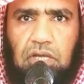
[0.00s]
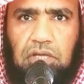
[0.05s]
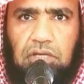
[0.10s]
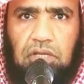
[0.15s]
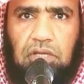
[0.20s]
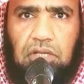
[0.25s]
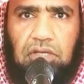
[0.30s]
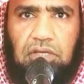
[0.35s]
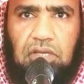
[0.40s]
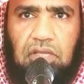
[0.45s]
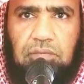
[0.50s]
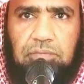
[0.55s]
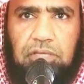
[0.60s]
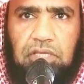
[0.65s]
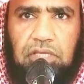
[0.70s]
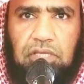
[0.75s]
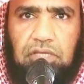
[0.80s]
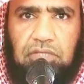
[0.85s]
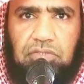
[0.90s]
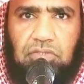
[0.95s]
ان
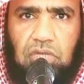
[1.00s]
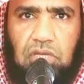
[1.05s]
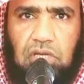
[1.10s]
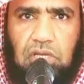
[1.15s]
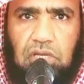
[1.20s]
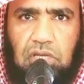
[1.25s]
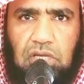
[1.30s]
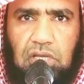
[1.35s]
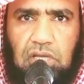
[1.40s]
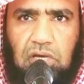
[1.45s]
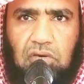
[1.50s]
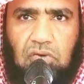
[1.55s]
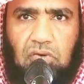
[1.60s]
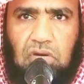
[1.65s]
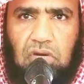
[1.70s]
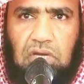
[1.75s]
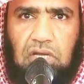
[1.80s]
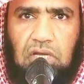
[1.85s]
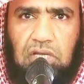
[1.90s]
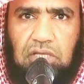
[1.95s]
النبي صلى
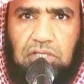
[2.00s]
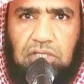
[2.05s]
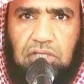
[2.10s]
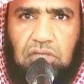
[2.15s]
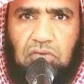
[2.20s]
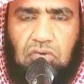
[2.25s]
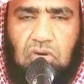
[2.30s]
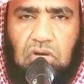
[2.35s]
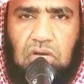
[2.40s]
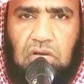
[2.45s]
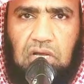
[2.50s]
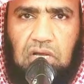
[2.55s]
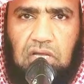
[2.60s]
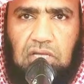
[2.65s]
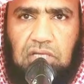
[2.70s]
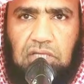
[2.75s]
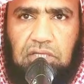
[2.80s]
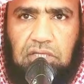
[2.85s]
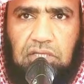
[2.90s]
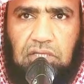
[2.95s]
الله عليه
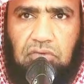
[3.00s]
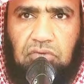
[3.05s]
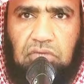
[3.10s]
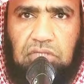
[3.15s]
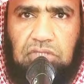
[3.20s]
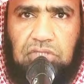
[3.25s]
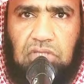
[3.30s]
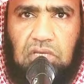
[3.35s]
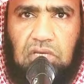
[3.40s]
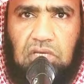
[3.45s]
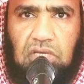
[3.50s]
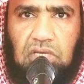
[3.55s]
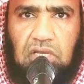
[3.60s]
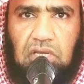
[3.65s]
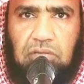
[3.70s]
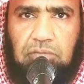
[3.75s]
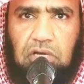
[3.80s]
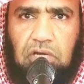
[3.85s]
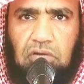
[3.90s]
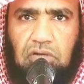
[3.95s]
واله
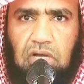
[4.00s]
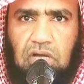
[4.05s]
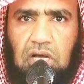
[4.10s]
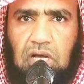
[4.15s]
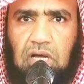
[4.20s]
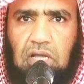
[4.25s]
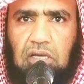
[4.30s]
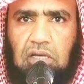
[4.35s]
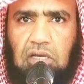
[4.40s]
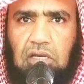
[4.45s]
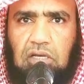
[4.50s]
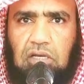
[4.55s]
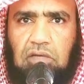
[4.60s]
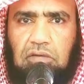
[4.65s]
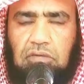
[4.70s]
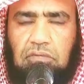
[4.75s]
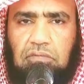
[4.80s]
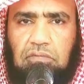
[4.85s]
وسلم قال